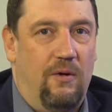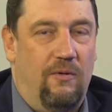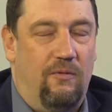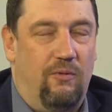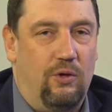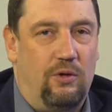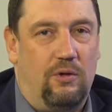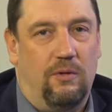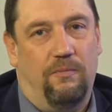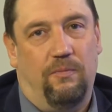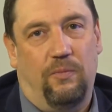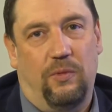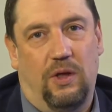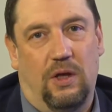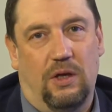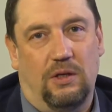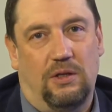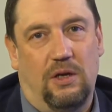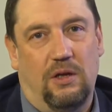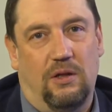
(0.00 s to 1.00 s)
Вот
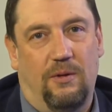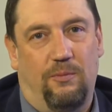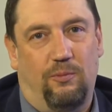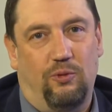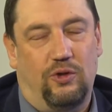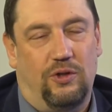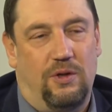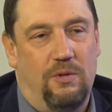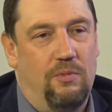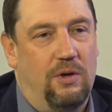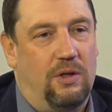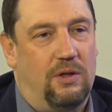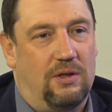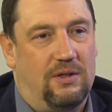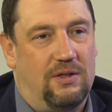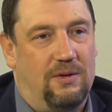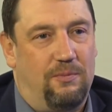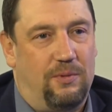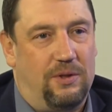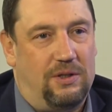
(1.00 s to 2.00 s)
если, допустим, это
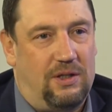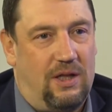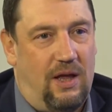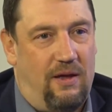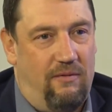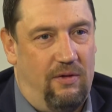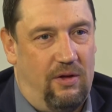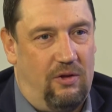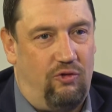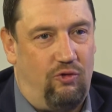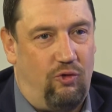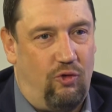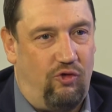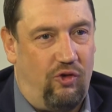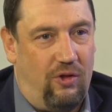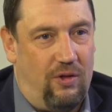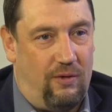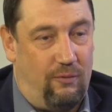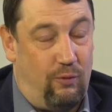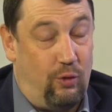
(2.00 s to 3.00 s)
сопоставить, что
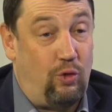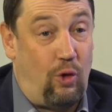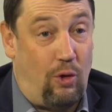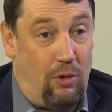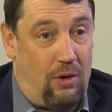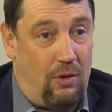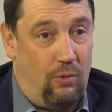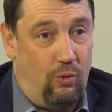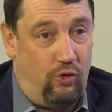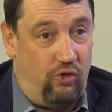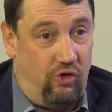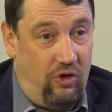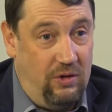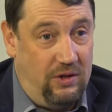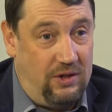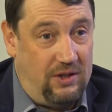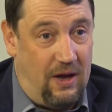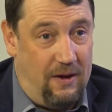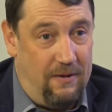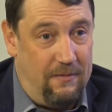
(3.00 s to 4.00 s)
человек вот только
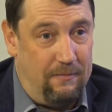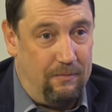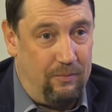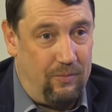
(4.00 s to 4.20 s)
учился,